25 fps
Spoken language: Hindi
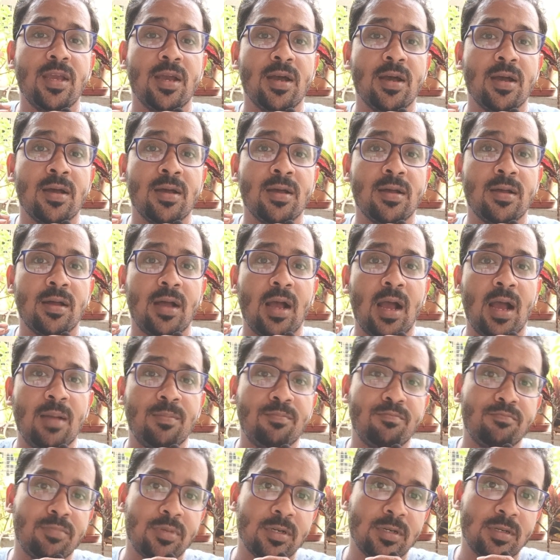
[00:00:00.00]
या
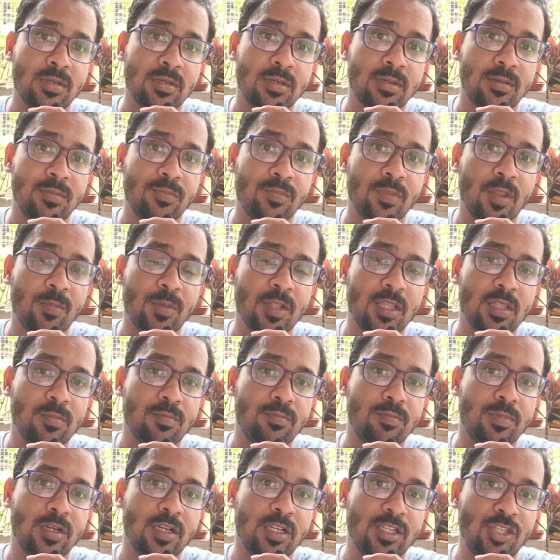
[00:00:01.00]
आप
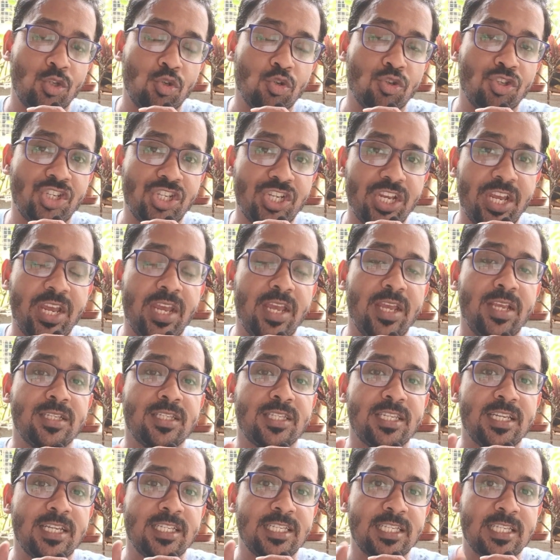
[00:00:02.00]
मतलब जो छः
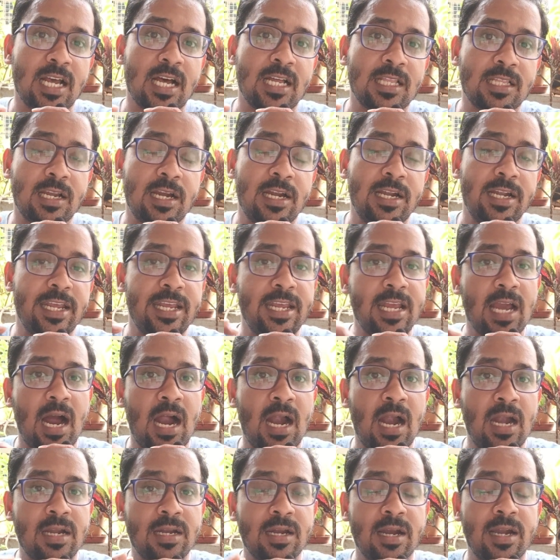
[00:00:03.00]
से सात घंटे या
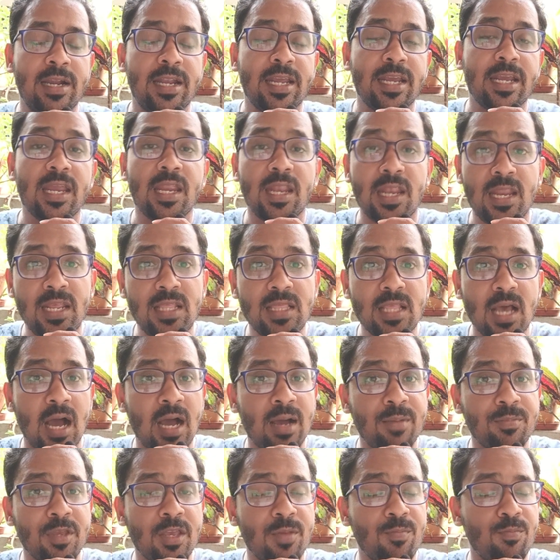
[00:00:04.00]
आठ घंटे की नींद
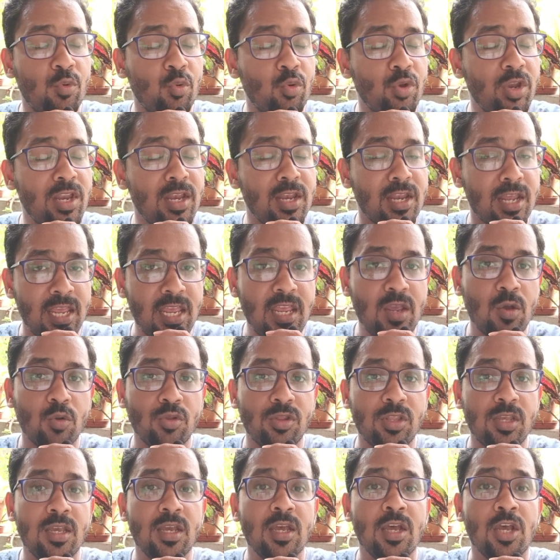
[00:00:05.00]
आपकी पूरी नहीं
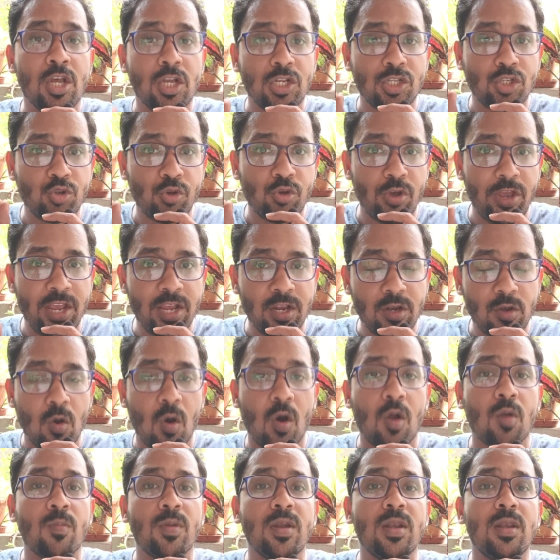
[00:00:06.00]
होती जो एक
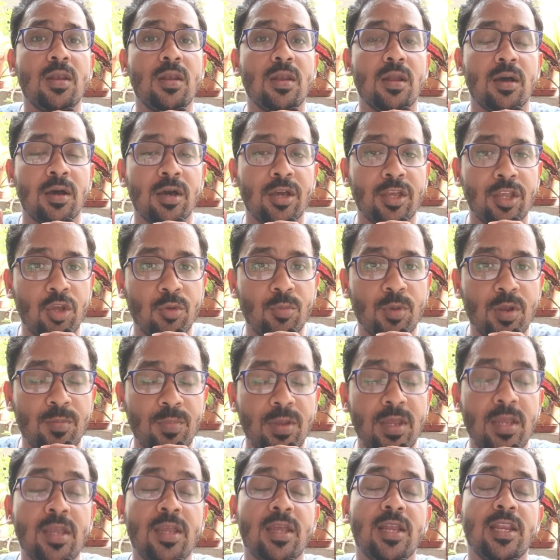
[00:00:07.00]
नॉर्मल ह्यूमन
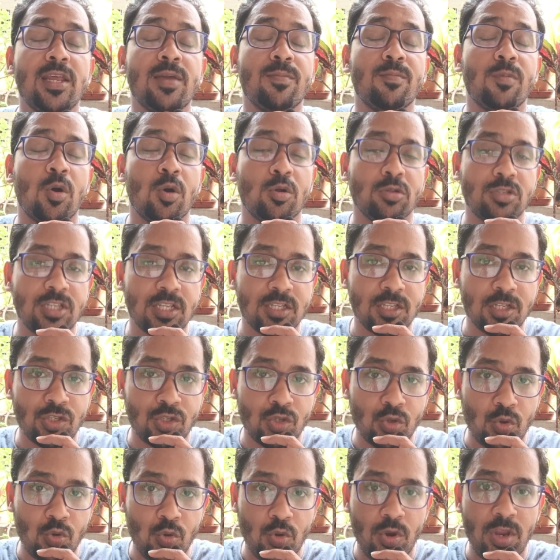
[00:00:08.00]
बीइंग के लिए बहुत ज़्यादा
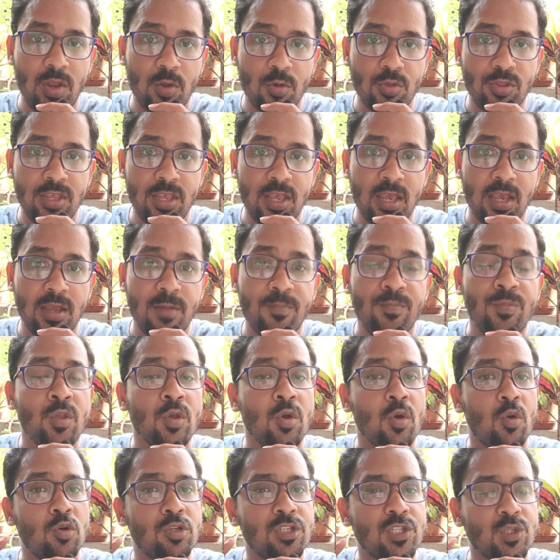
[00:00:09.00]
ज़रूरी होती है
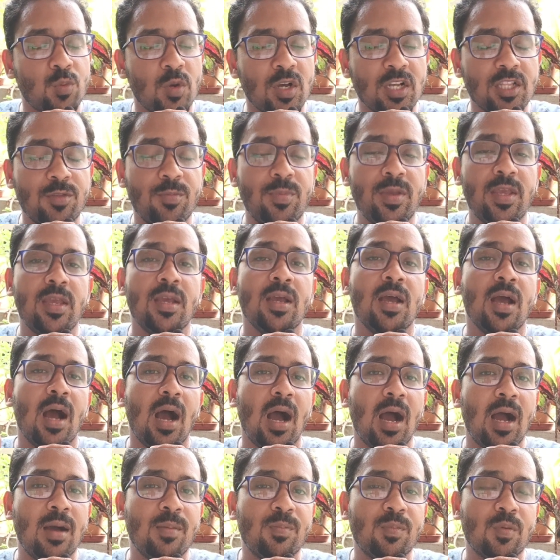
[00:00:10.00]
उस वक्त भी
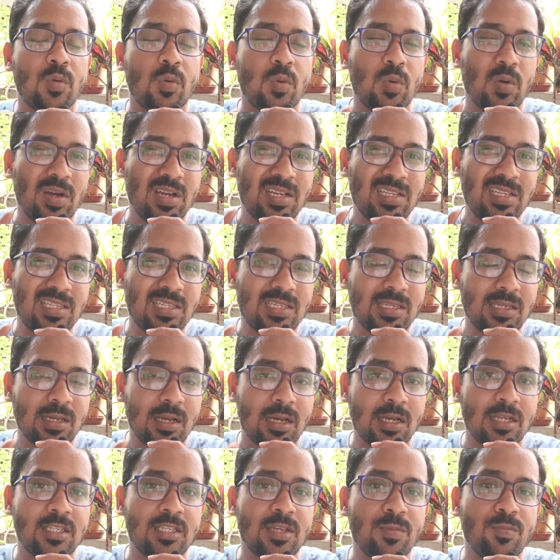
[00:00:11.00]
आपको इस
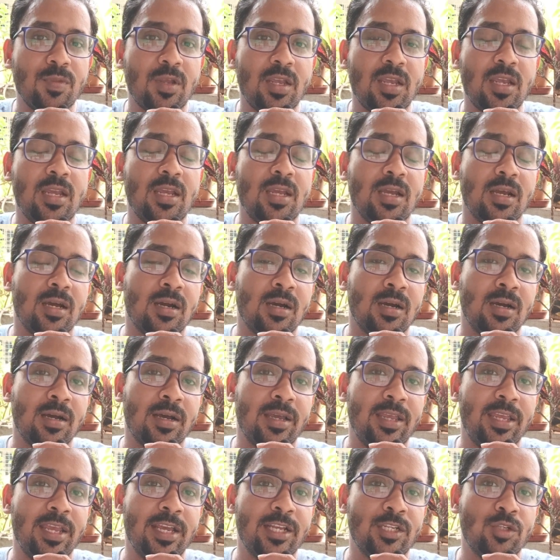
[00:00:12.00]
कस्म की
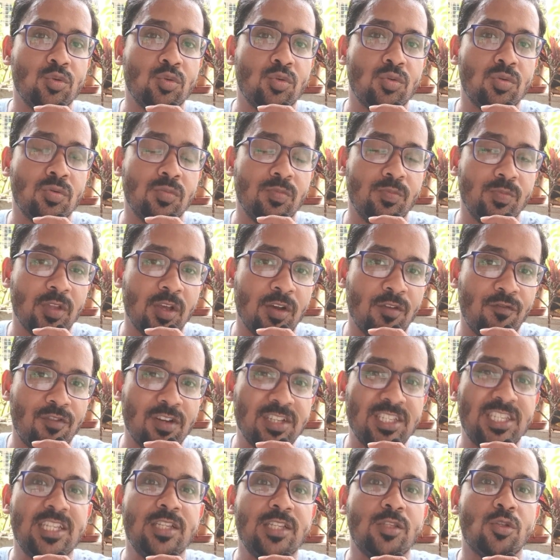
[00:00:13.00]
ये जो
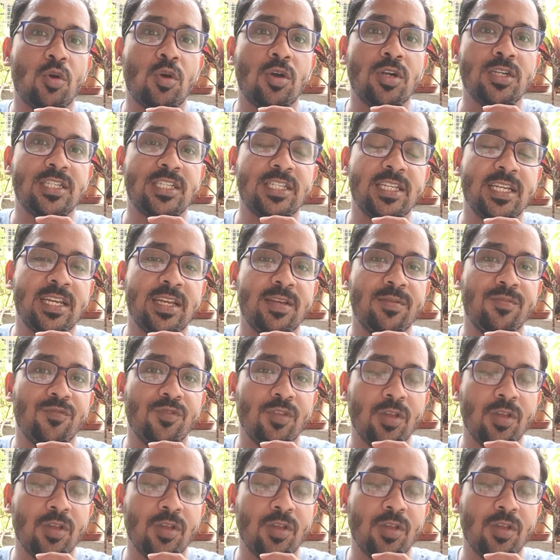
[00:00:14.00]
फजी थाट्स है